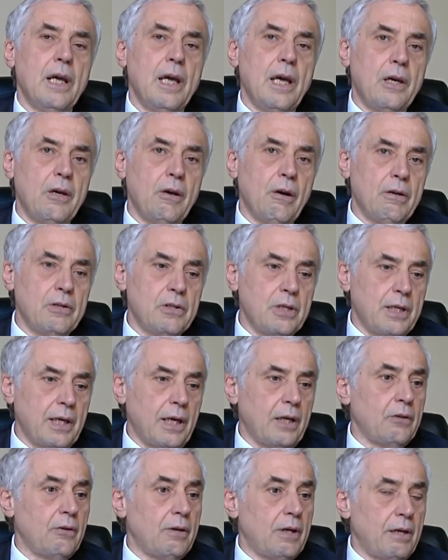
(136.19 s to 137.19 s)
e che oggi
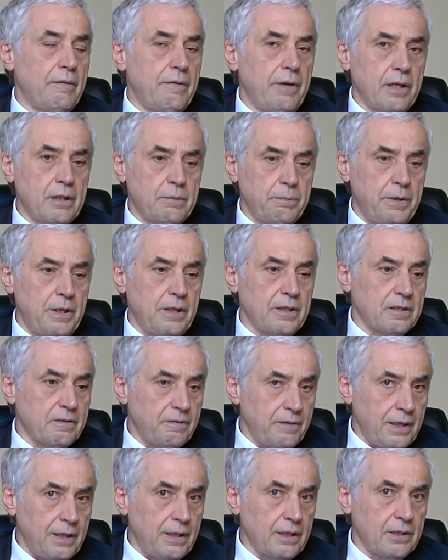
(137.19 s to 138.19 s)
credo che la vera
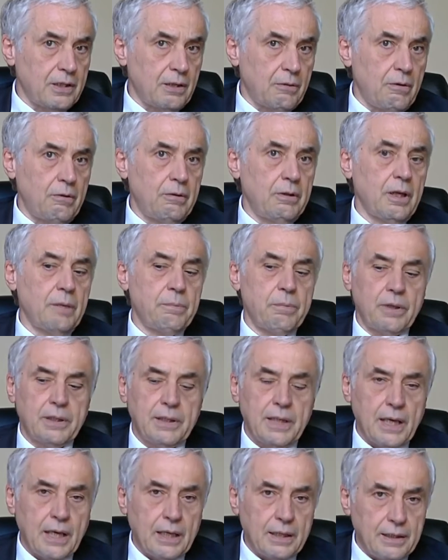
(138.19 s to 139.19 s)
sfida sia quella di
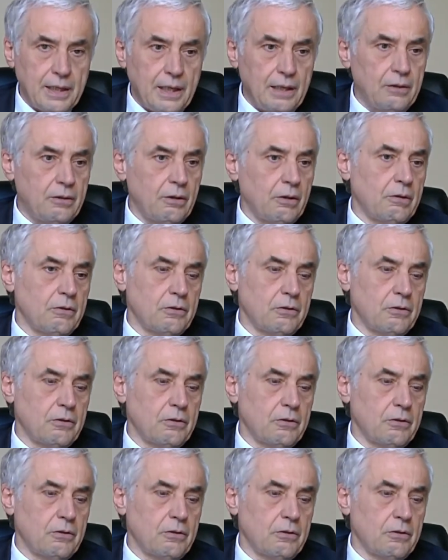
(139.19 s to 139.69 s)
riportare dentro